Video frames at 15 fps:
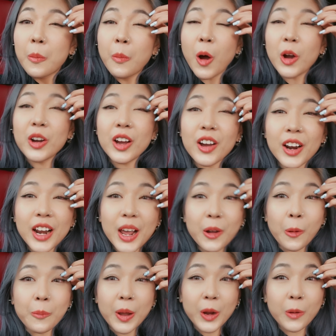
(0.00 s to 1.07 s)
Mọi người ở đây
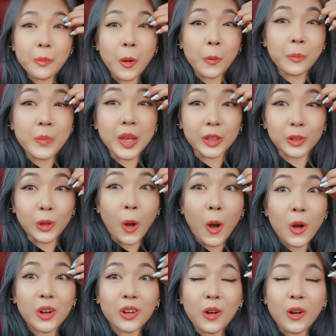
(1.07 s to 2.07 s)
có mấy cái mỏng biển to